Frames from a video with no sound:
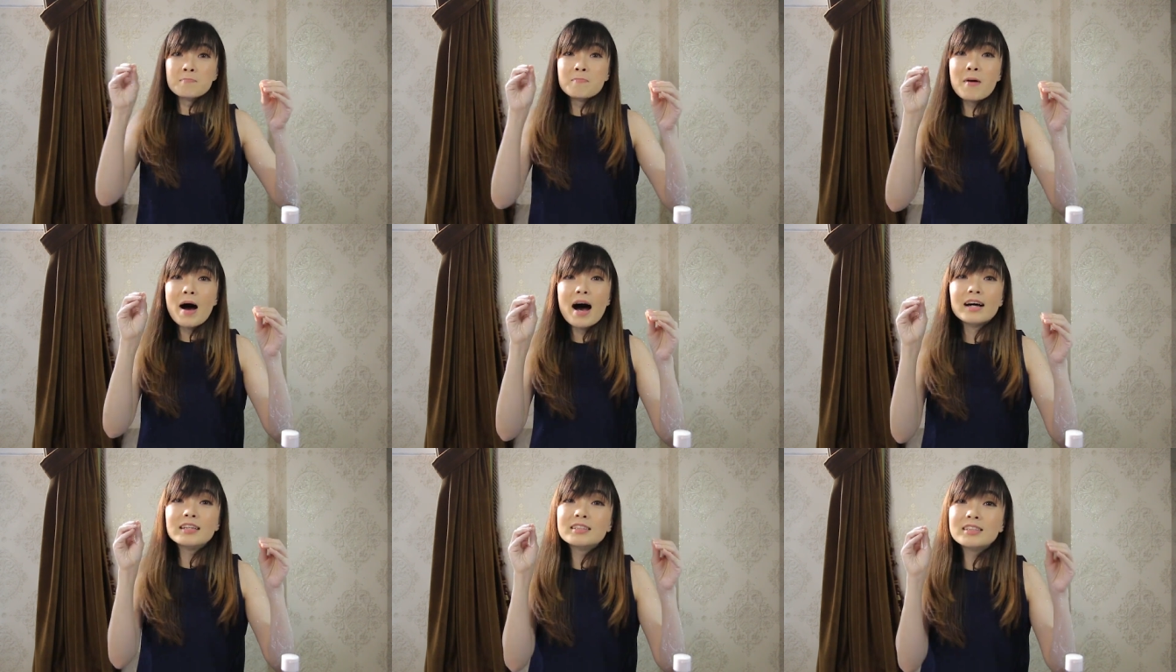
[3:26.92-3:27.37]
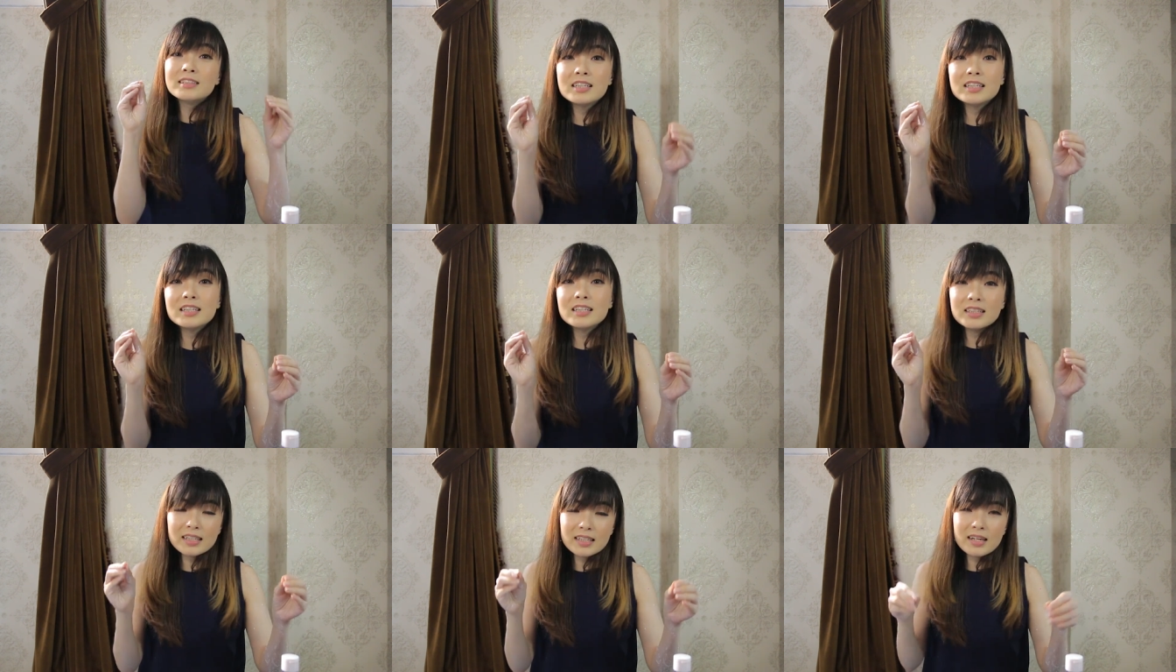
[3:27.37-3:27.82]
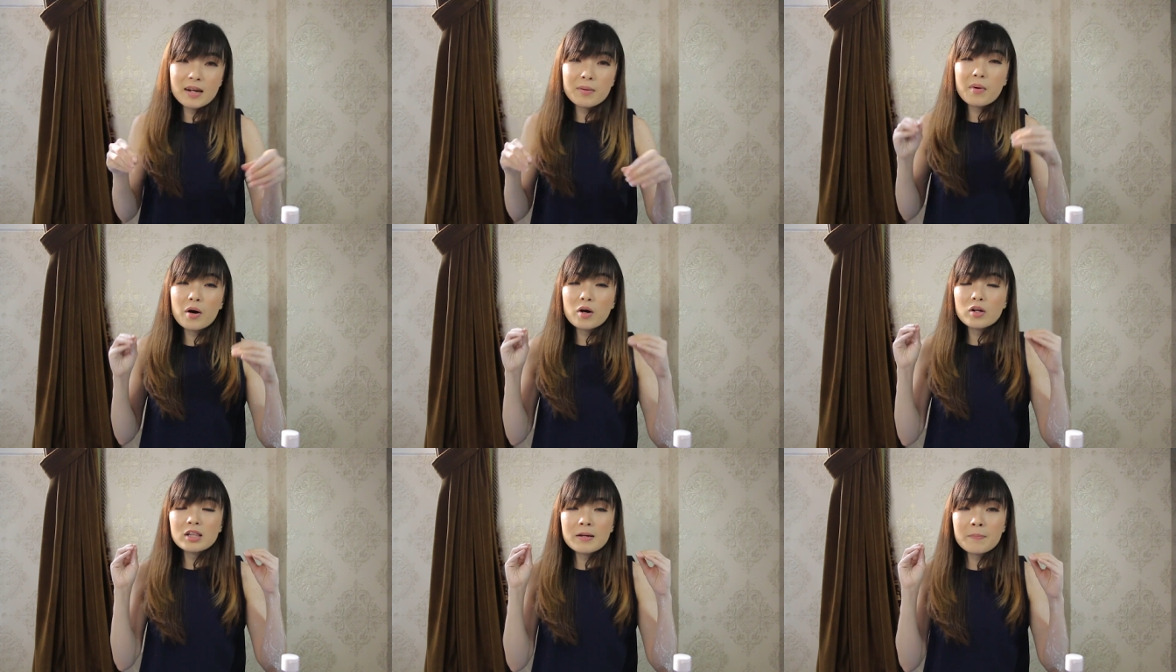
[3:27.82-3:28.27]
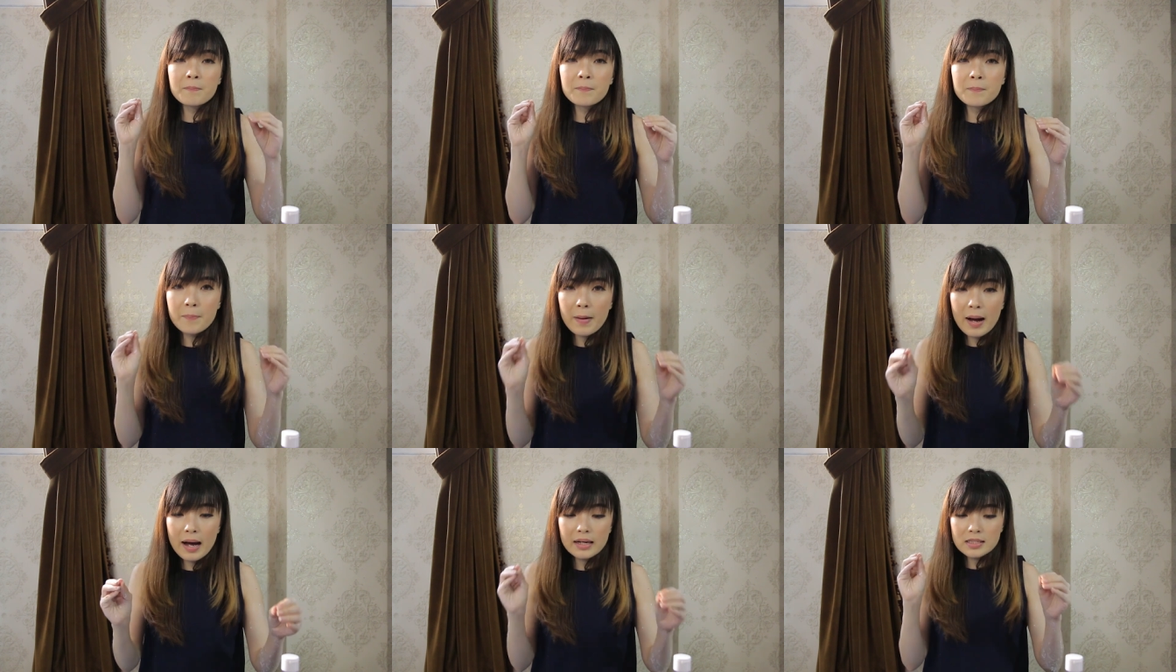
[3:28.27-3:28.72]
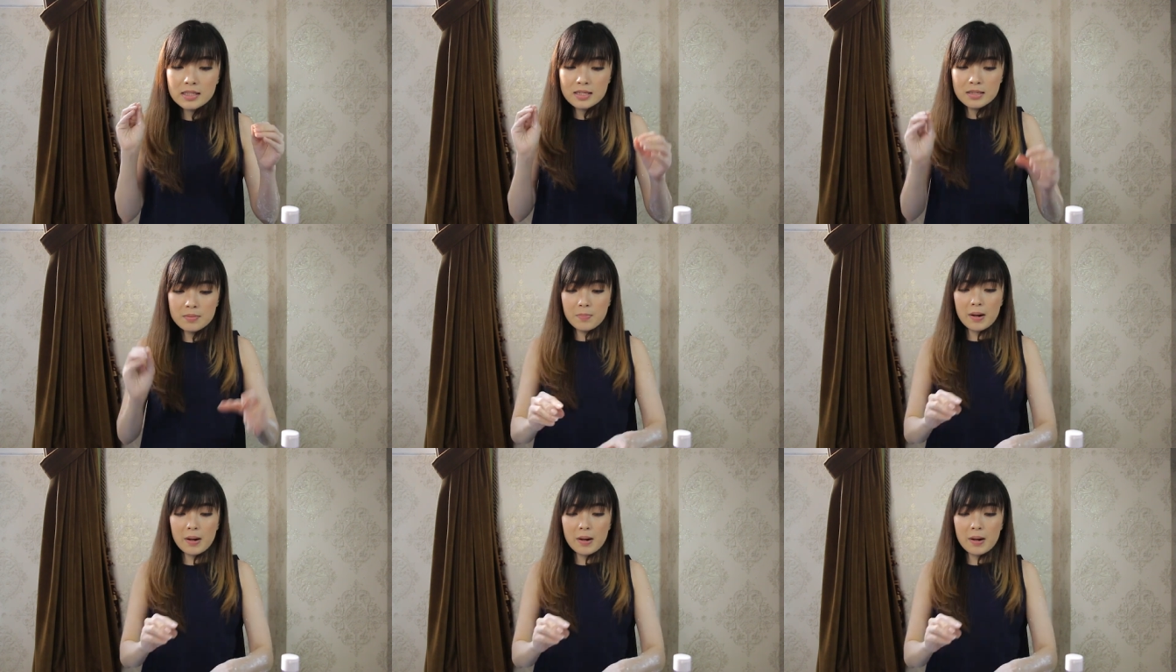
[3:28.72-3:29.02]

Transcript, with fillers: bandel tidak mau lepas